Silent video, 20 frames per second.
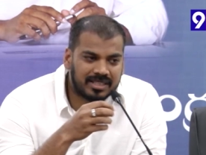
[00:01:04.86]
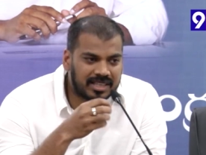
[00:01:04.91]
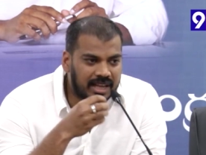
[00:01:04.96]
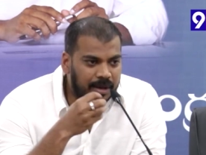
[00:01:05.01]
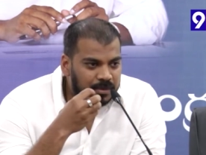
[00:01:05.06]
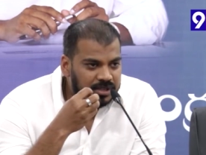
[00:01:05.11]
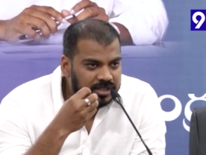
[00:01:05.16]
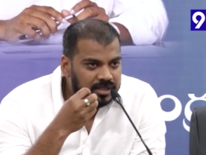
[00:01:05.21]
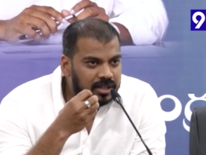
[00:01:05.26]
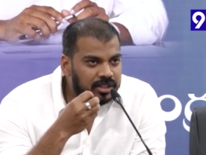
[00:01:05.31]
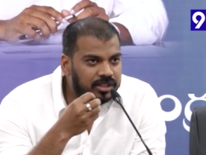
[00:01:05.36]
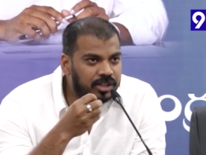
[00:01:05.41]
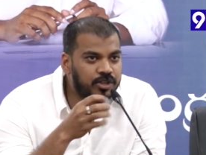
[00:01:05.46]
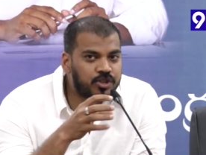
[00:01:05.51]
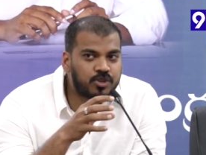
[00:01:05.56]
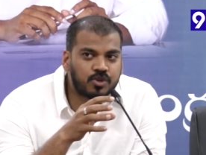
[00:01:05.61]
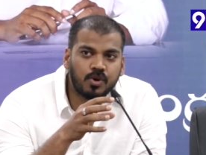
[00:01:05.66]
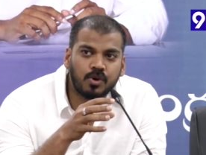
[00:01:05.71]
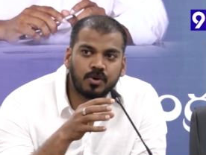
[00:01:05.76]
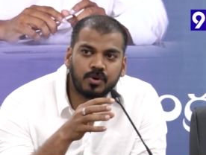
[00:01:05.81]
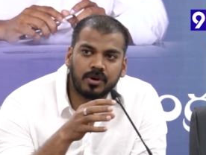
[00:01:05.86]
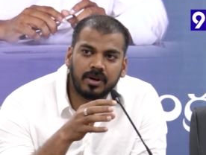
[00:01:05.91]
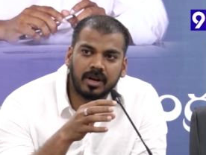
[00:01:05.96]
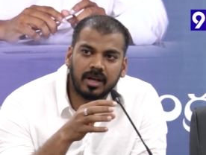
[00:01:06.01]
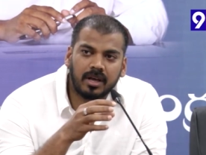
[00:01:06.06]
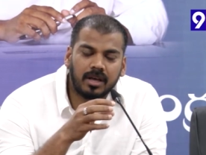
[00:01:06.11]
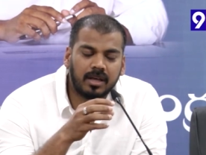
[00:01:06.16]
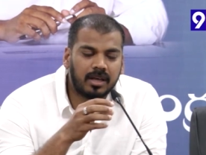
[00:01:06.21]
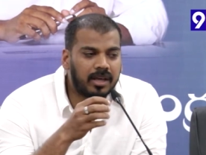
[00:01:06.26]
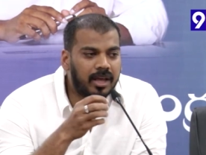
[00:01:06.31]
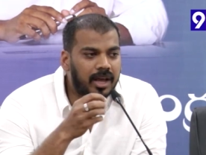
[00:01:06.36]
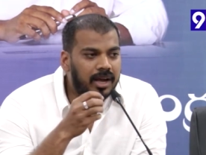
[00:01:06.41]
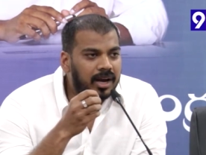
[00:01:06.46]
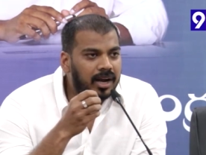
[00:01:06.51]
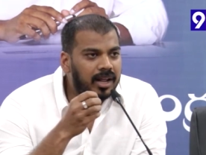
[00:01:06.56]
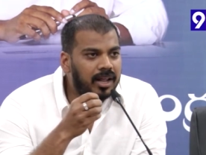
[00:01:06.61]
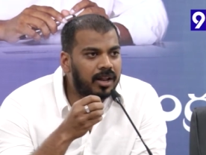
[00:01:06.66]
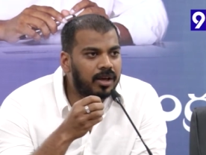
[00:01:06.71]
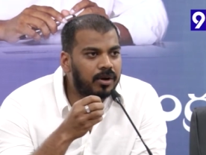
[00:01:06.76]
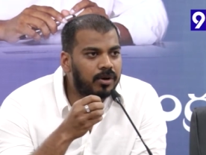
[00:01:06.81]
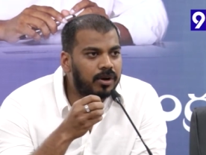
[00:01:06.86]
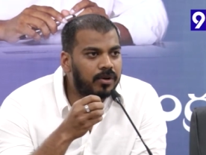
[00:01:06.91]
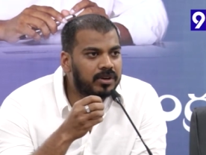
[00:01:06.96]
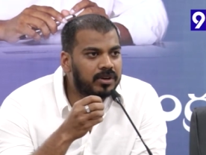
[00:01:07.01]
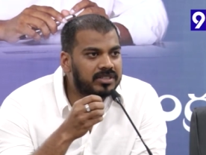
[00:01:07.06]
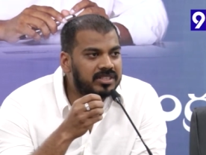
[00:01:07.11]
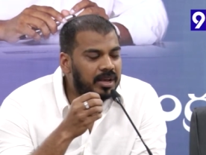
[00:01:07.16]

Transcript: సమస్యలు తెంచుకోకుండా ఎక్కడైనా కూడా ఒక